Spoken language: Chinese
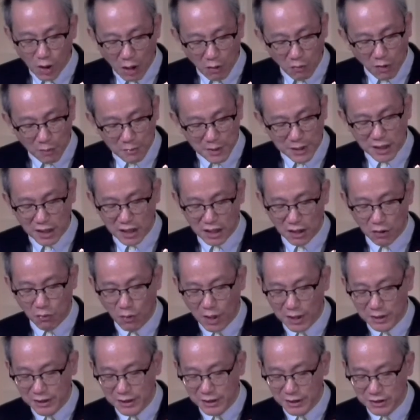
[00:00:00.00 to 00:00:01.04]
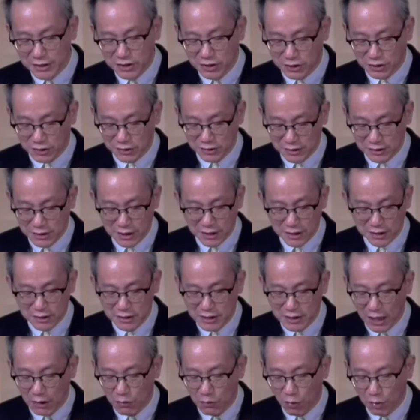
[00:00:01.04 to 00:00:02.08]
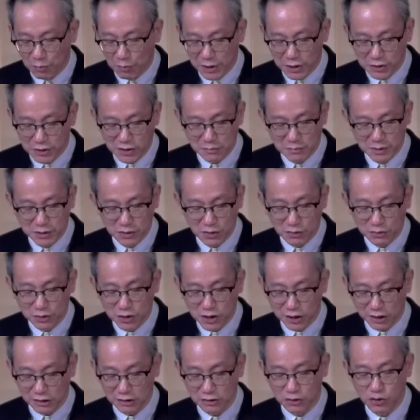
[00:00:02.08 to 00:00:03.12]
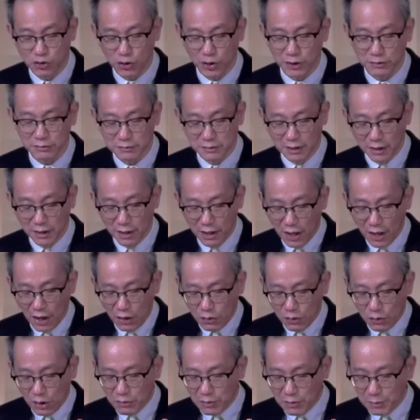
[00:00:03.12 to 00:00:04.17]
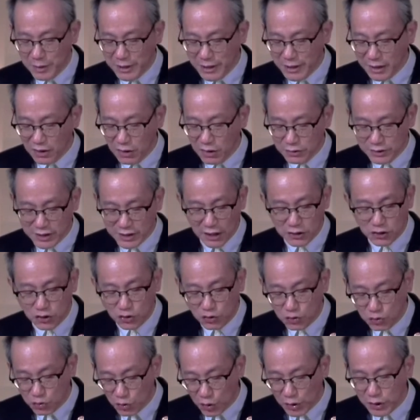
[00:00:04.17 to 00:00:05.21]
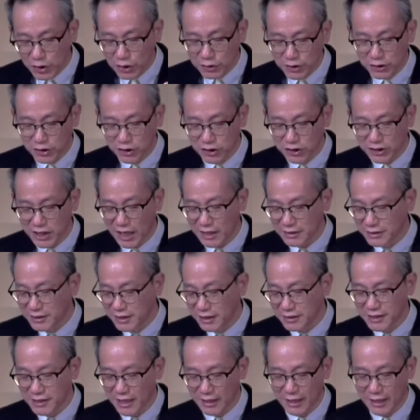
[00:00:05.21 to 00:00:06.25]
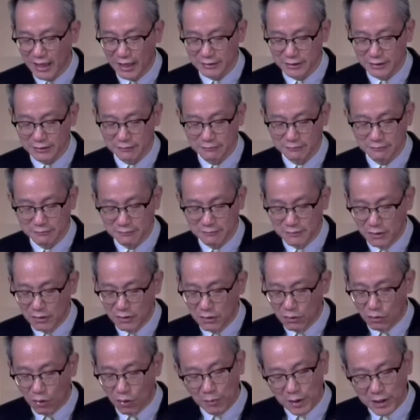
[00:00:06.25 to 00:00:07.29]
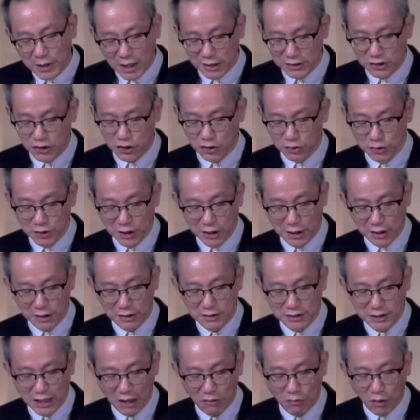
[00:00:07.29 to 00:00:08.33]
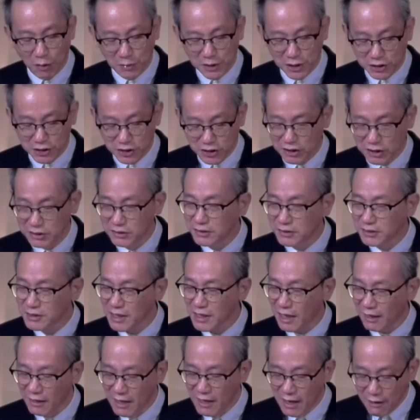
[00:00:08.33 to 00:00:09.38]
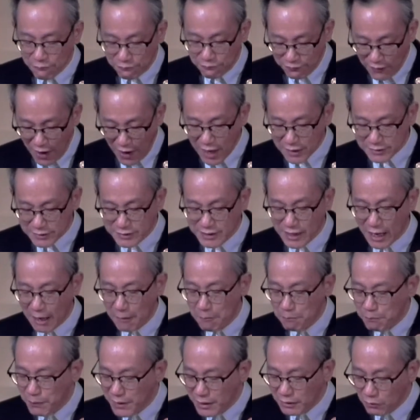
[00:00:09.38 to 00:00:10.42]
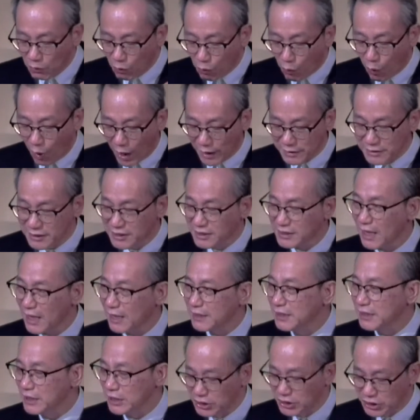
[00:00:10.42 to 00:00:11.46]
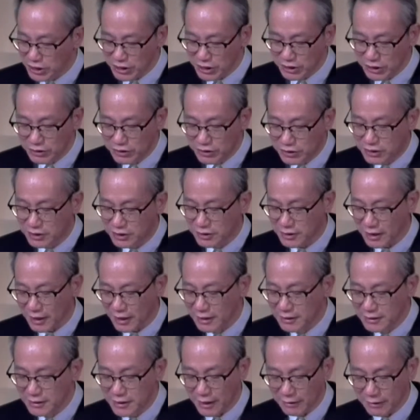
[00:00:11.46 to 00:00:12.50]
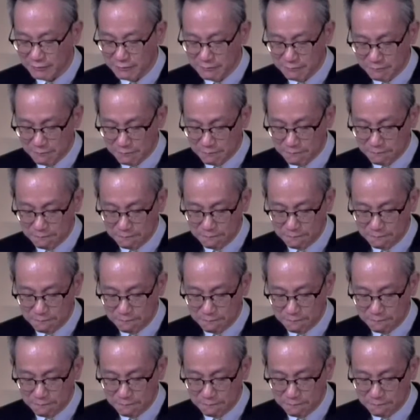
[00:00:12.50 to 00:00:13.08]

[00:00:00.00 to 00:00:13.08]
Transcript: 主啊，我们渴望你的旨意在我们的生命中成全。愿我们能够在所有的事上献上感恩。我们恳求你在我们的身上发展并完善你精致的恩典。